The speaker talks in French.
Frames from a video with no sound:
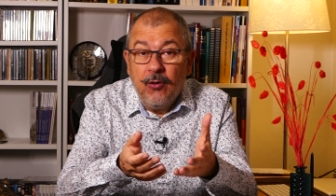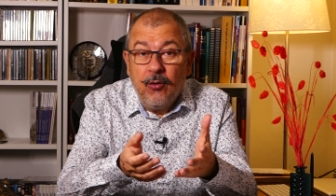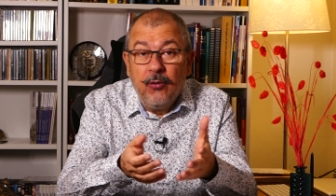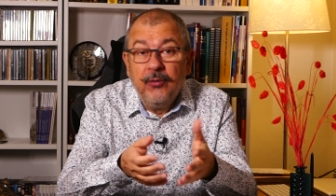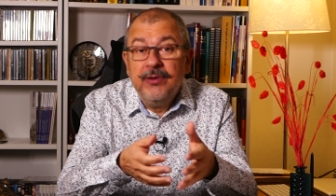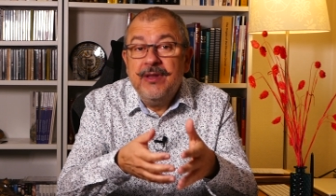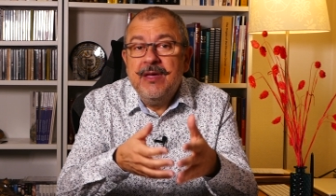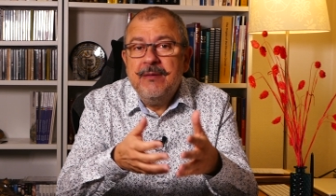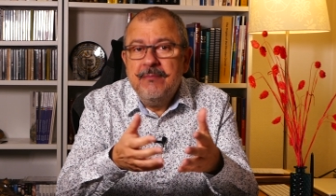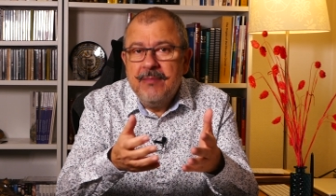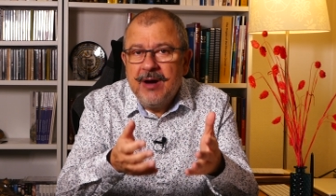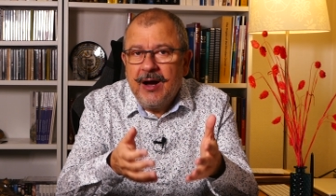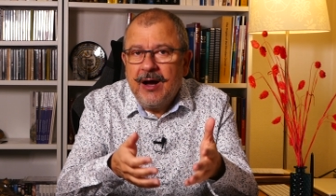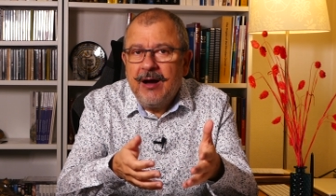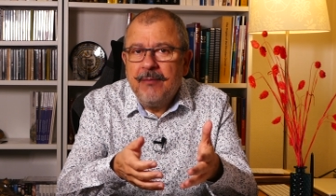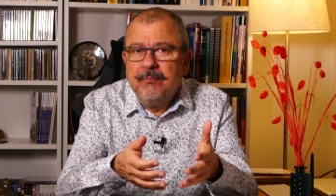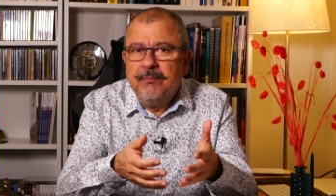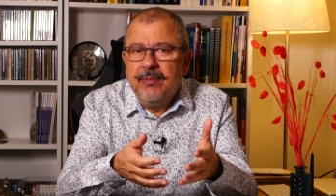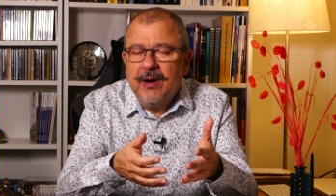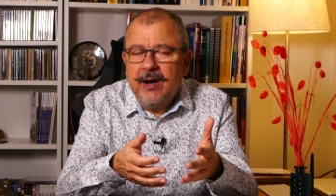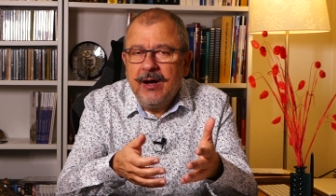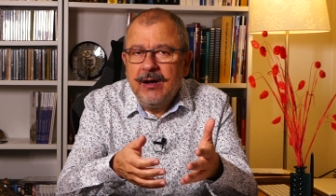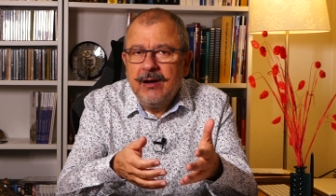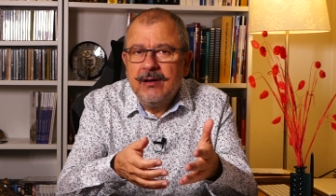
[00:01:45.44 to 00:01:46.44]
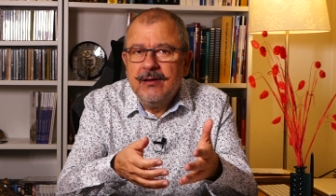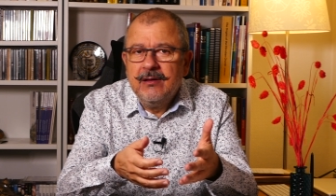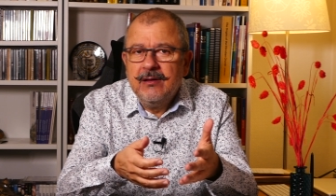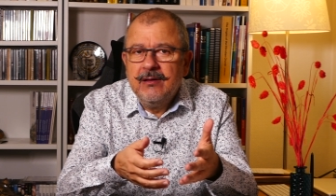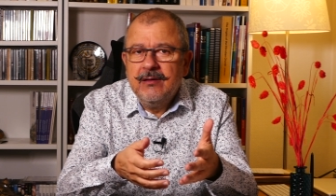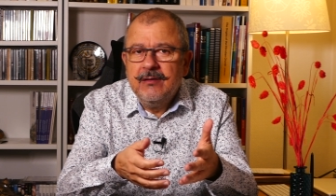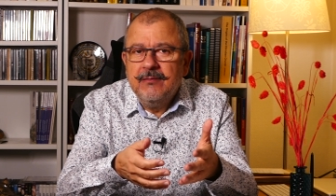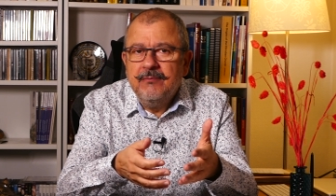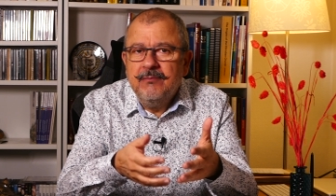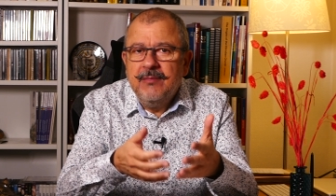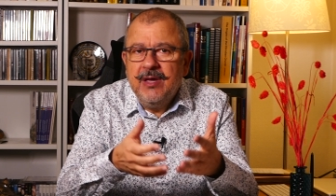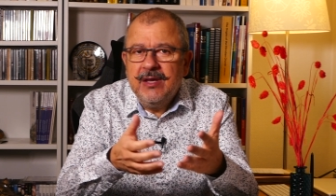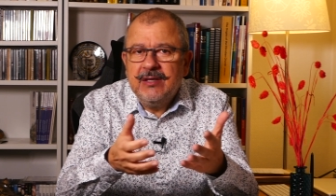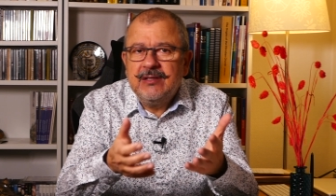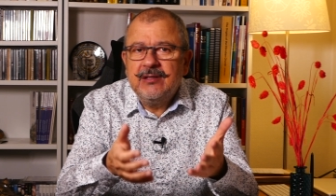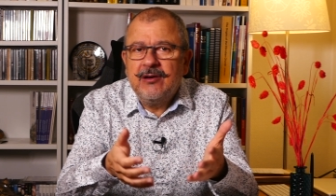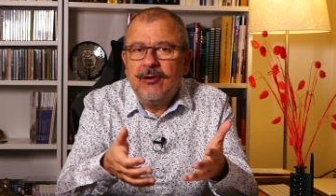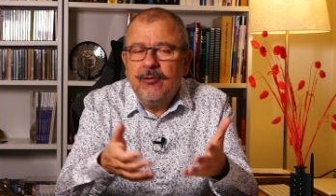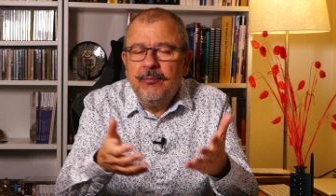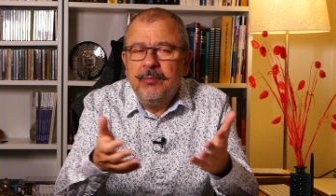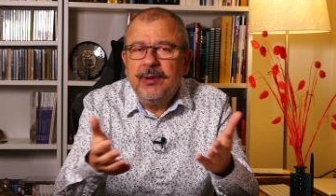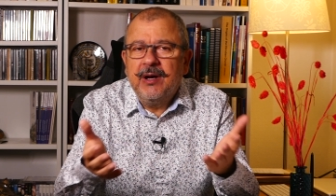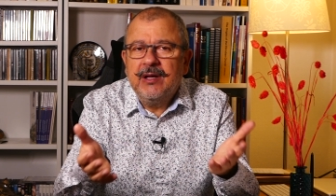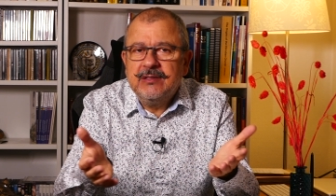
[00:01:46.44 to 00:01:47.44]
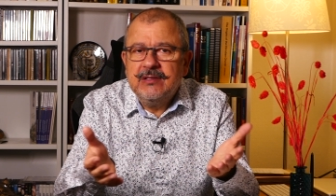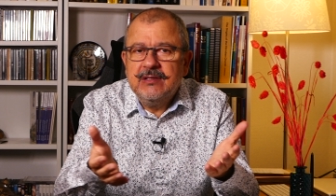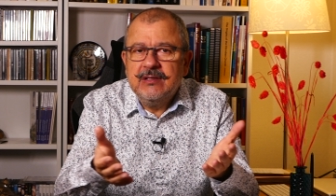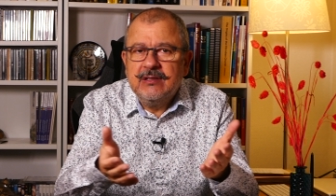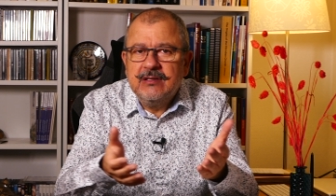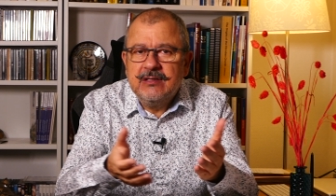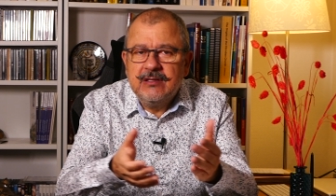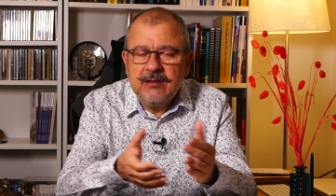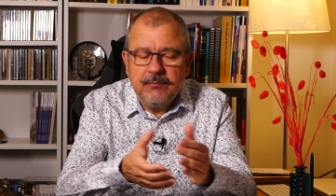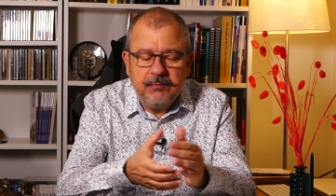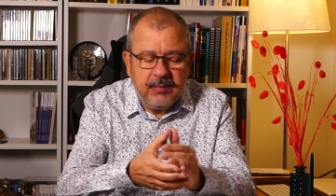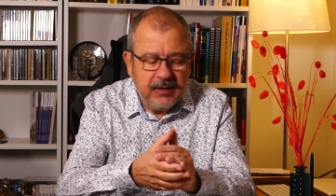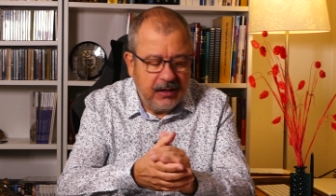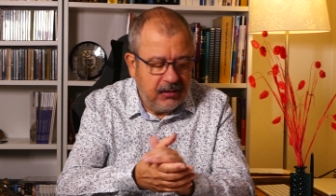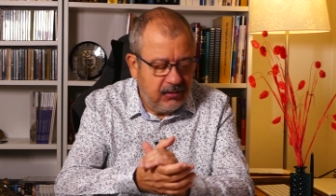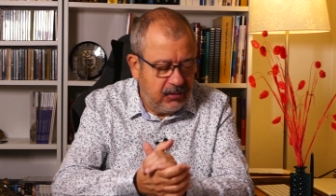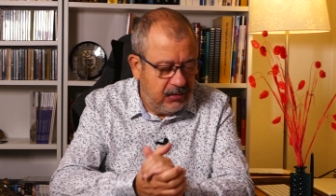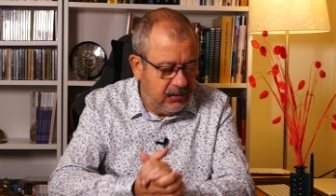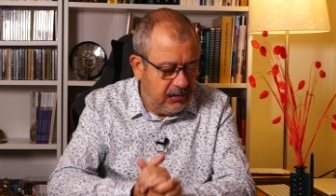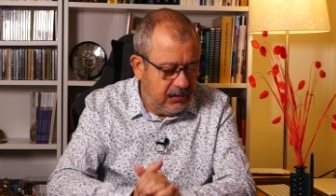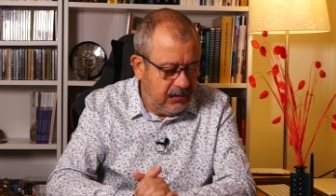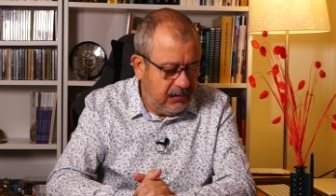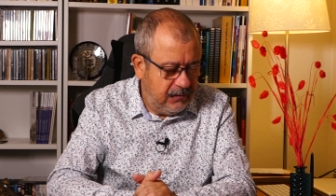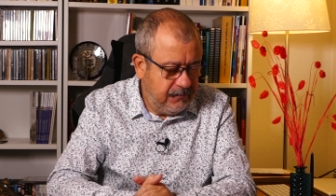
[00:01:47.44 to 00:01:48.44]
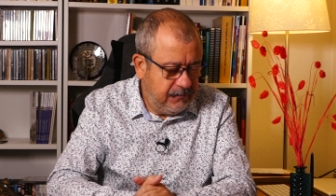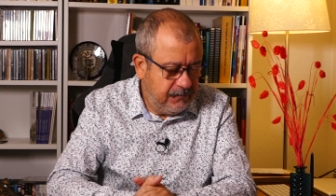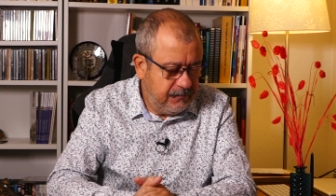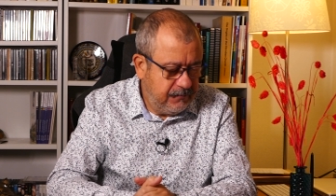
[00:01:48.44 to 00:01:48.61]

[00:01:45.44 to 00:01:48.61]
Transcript: on n'aimera pas mettre en pratique ces paroles.